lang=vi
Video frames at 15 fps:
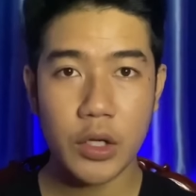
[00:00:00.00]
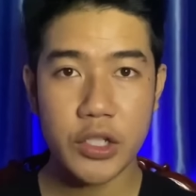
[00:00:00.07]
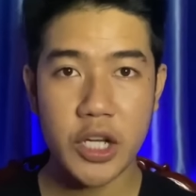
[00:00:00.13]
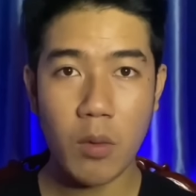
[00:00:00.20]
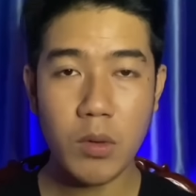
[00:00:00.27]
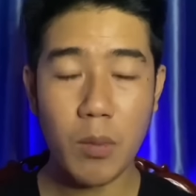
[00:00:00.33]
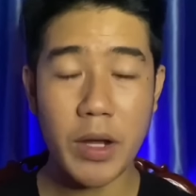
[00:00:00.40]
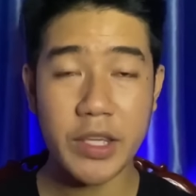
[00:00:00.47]

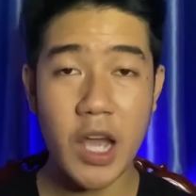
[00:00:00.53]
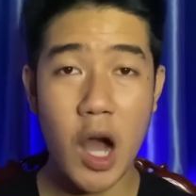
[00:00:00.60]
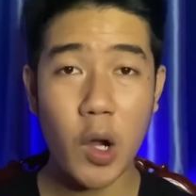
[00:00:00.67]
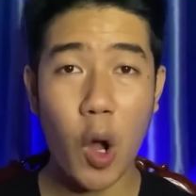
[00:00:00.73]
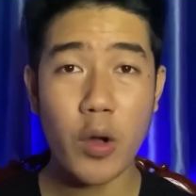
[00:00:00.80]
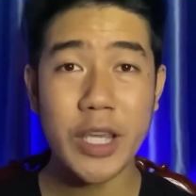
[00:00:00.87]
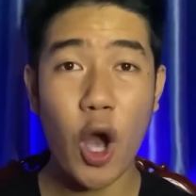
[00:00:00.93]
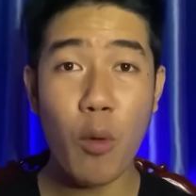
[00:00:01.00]
Trong lúc bà chờ
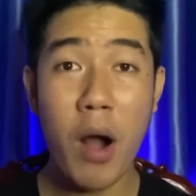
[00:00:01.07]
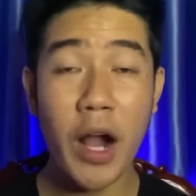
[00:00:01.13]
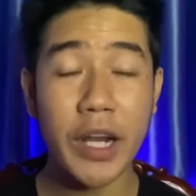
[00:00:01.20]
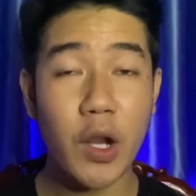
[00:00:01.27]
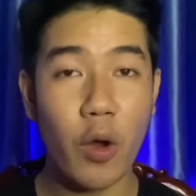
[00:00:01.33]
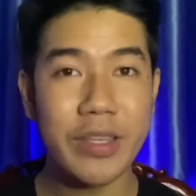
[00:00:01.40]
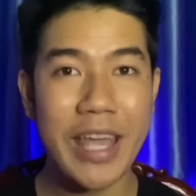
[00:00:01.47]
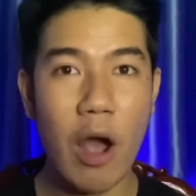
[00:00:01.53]
con dâu bưng cái
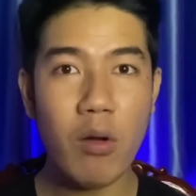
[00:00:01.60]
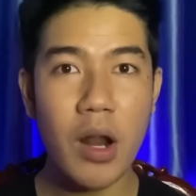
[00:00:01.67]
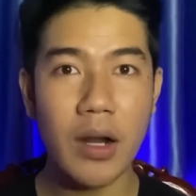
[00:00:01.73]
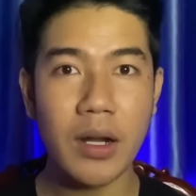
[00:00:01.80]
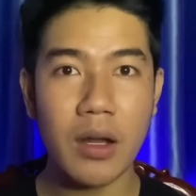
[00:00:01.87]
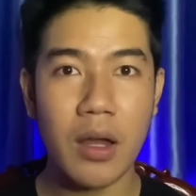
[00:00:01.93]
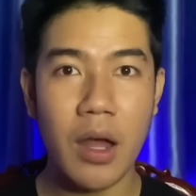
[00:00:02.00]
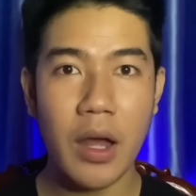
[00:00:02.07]
nồi cháo lên
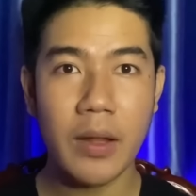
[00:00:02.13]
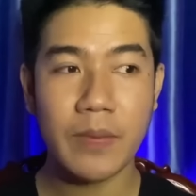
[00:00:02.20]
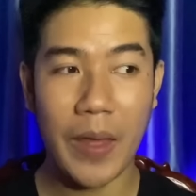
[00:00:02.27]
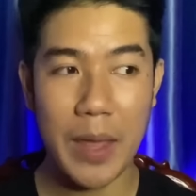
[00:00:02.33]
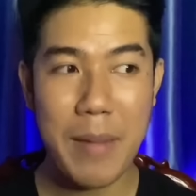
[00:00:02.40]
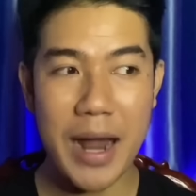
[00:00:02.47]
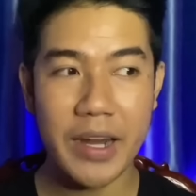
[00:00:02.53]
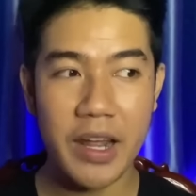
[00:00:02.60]
á
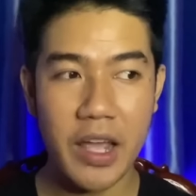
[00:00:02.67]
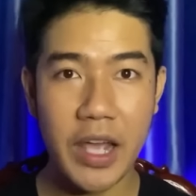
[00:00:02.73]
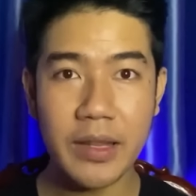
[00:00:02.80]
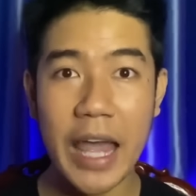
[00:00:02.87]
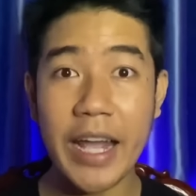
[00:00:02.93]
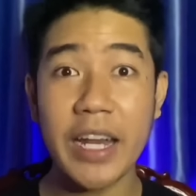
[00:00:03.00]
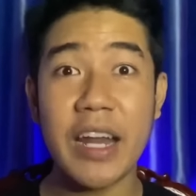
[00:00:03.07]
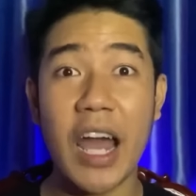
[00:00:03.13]
Thì bà để ý
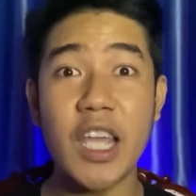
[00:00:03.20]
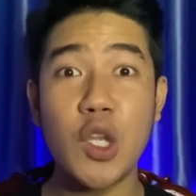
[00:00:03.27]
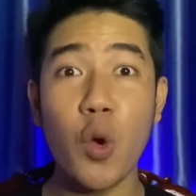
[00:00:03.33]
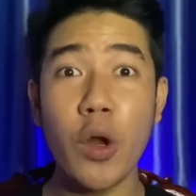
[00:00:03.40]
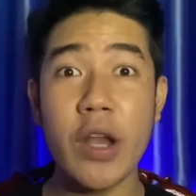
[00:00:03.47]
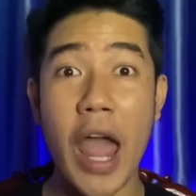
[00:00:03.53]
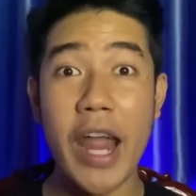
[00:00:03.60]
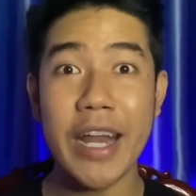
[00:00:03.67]
thấy cái nải
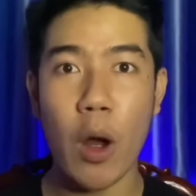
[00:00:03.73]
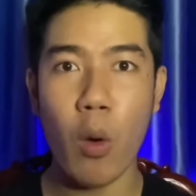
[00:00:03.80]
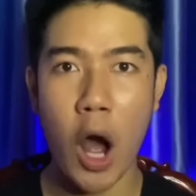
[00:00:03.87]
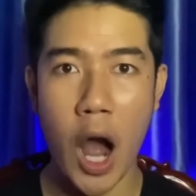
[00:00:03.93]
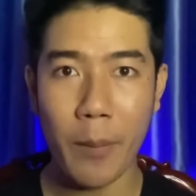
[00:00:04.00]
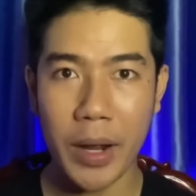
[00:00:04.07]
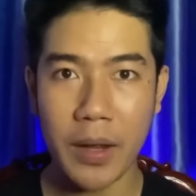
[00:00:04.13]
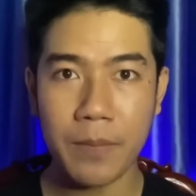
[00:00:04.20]
chuối để ở đầu
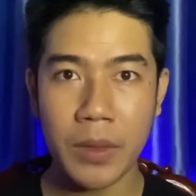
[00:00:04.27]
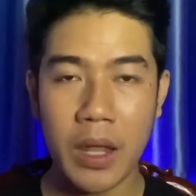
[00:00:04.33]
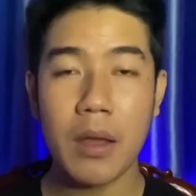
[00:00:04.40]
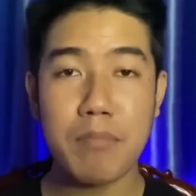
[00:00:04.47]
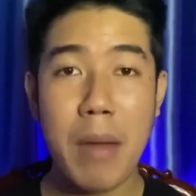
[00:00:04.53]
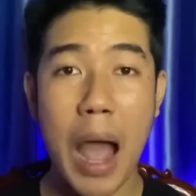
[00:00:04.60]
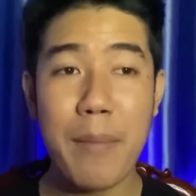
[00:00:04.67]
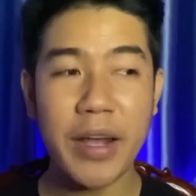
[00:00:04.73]
hòm á
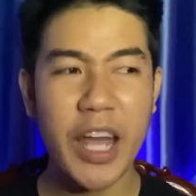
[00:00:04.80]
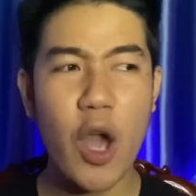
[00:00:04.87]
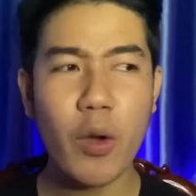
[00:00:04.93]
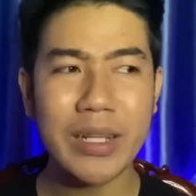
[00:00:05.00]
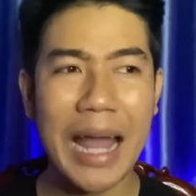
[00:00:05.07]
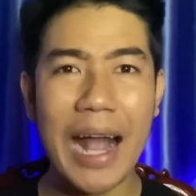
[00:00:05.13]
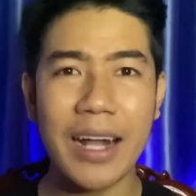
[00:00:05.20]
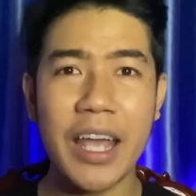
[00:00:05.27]
Bà mới kêu
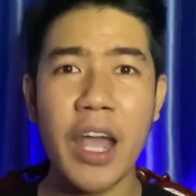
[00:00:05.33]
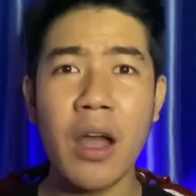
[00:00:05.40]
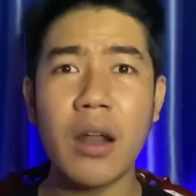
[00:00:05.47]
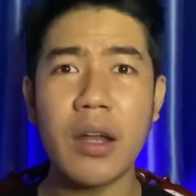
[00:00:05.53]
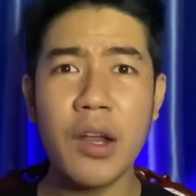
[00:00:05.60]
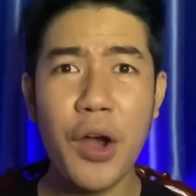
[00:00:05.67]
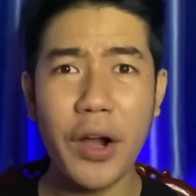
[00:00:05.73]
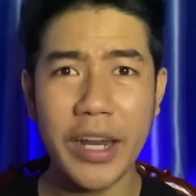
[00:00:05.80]
cái thằng kia
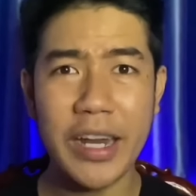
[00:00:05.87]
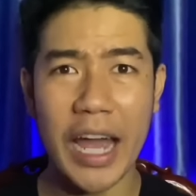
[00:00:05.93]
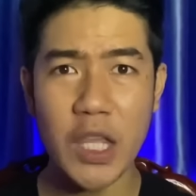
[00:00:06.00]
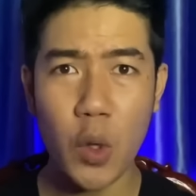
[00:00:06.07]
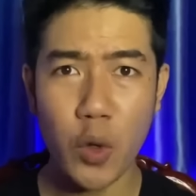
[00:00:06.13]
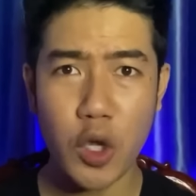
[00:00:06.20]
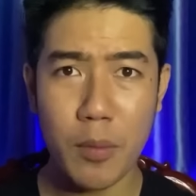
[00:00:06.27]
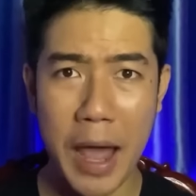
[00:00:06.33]
đưa cái nải
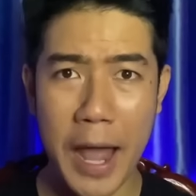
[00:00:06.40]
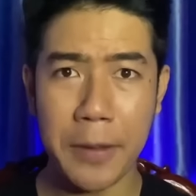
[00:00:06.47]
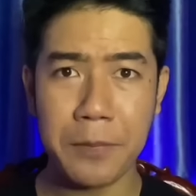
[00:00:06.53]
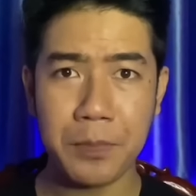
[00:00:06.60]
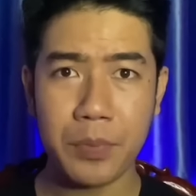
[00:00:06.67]
chuối cho bà